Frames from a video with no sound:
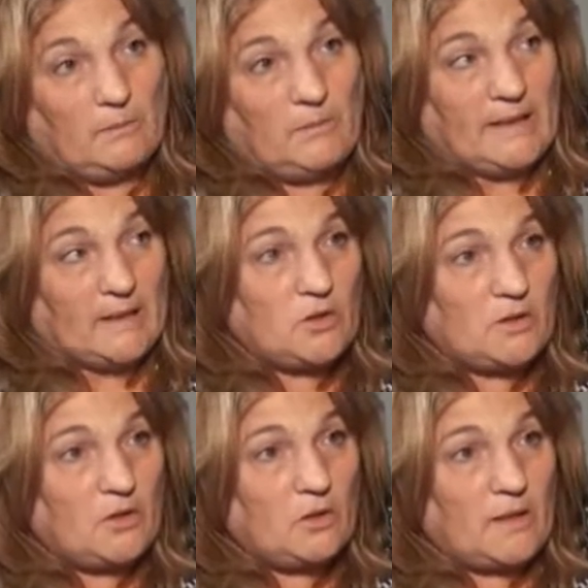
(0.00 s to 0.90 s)
Mira, yo
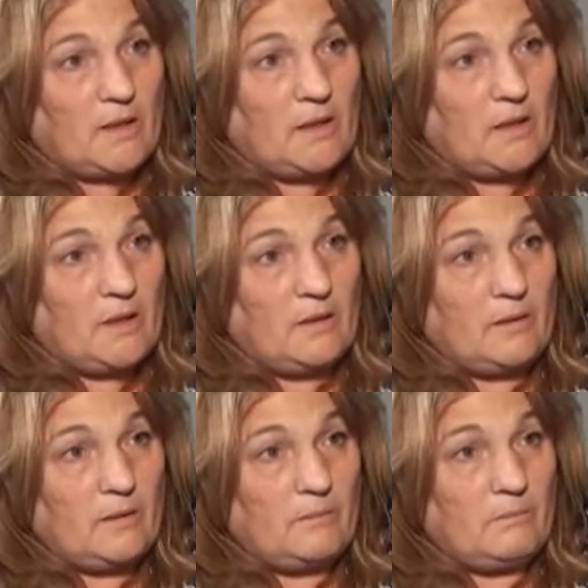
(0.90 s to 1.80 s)
creo
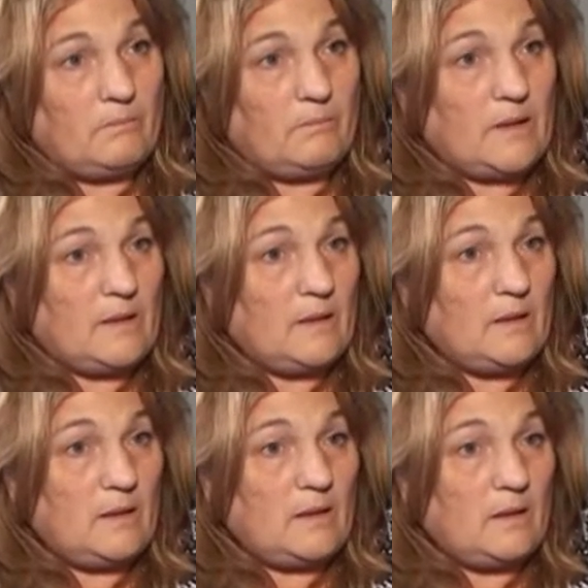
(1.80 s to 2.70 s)
que
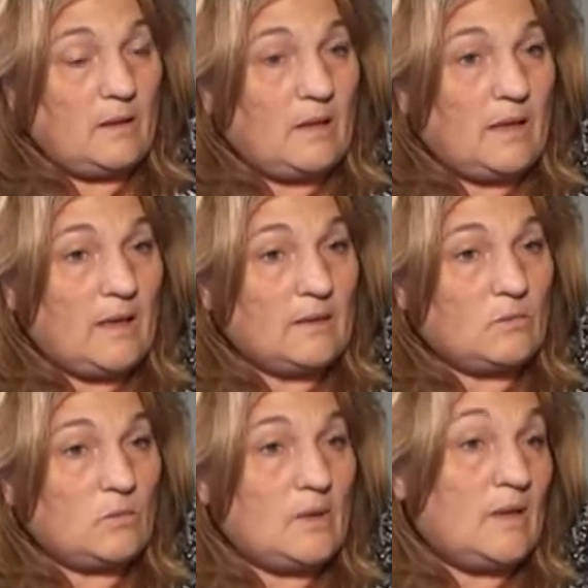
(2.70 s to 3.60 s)
mm,
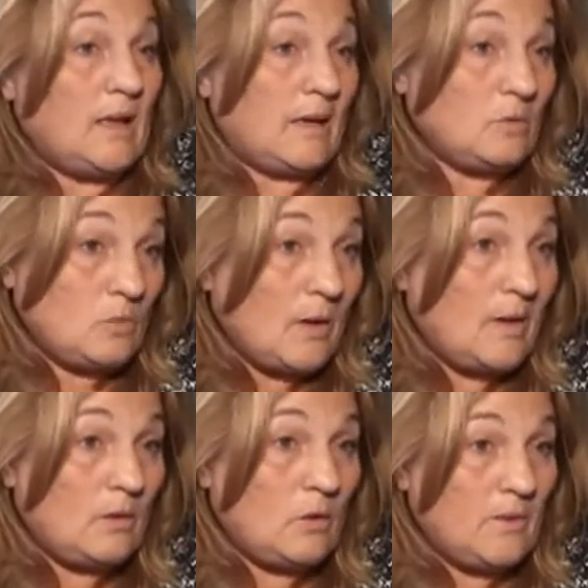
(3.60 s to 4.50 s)
el
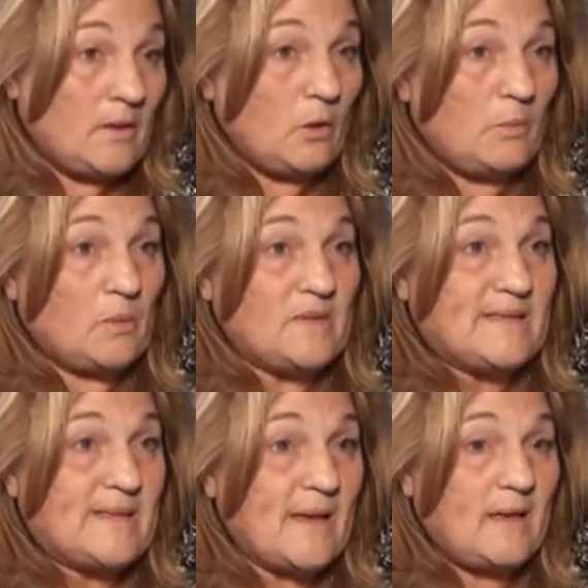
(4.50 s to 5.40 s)
actual gobierno
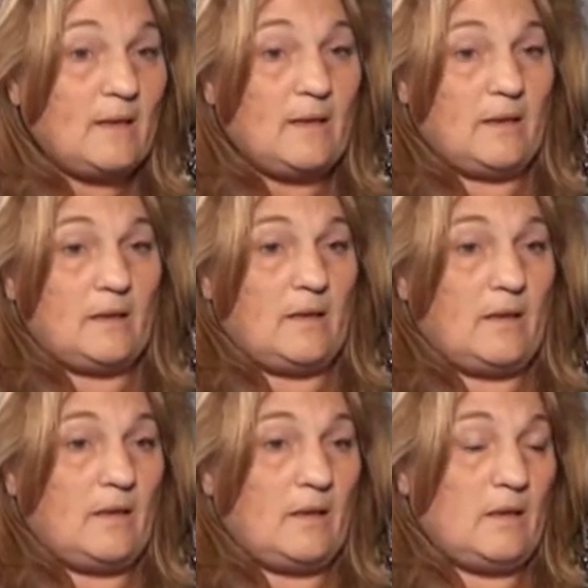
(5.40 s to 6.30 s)
provincial
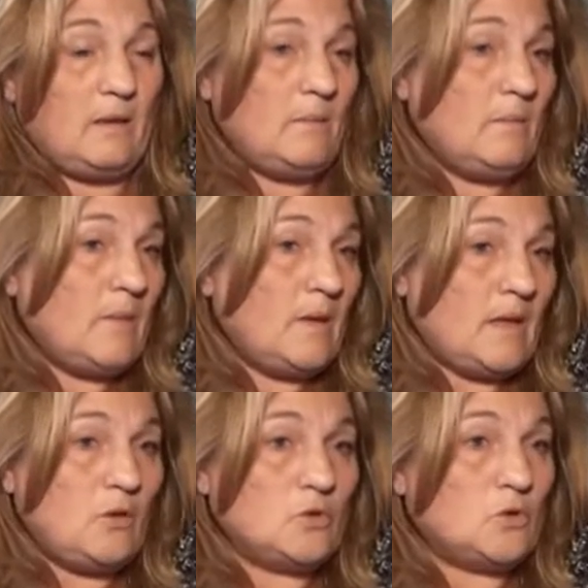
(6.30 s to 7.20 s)

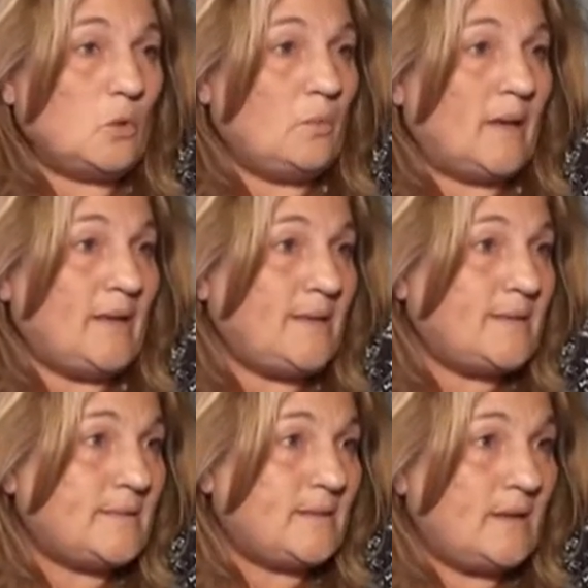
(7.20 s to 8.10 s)
Encontró un
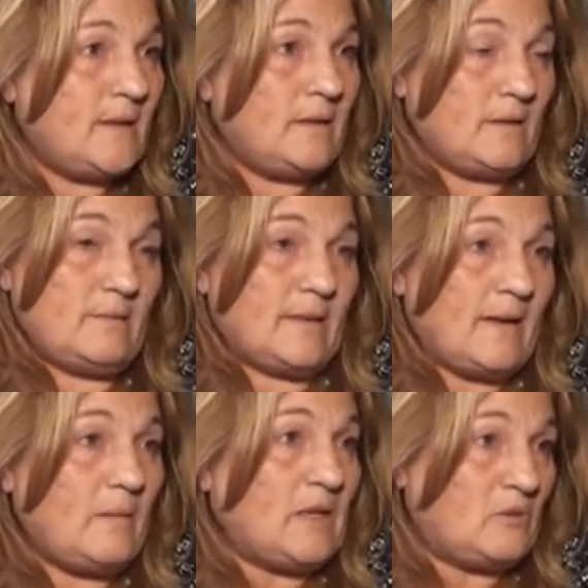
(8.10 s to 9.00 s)
país que,
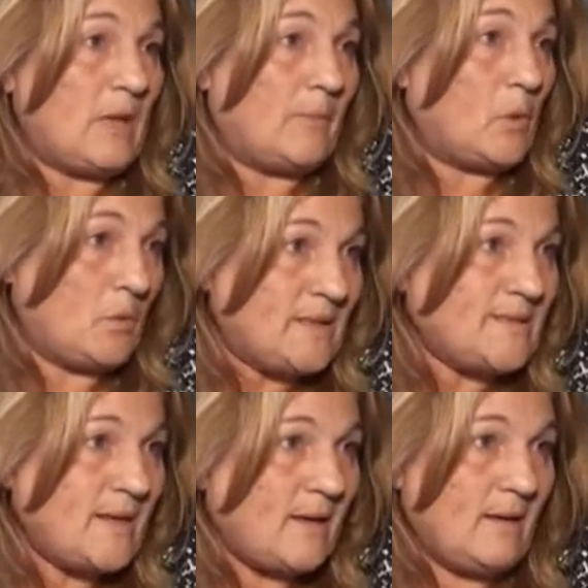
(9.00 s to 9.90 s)
realmente una
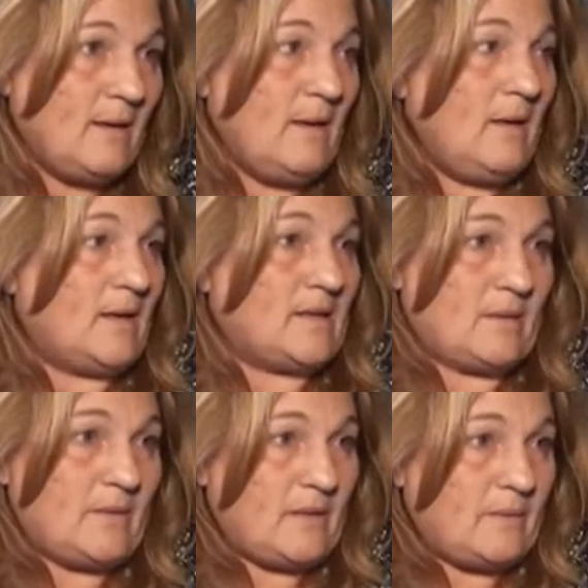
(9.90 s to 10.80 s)
provincia que
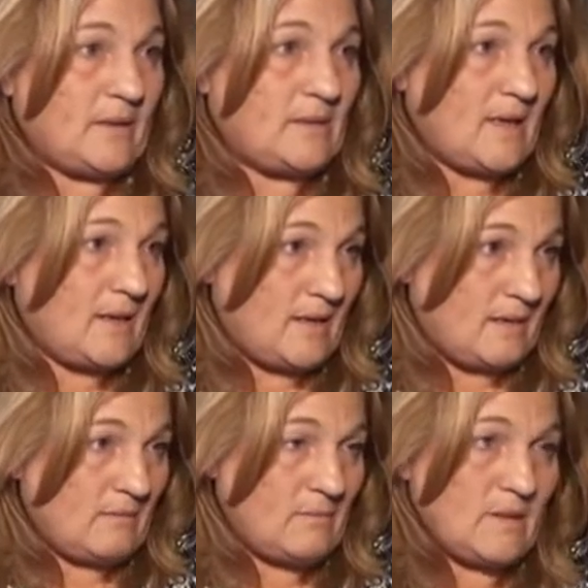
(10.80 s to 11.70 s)
estaba devastada.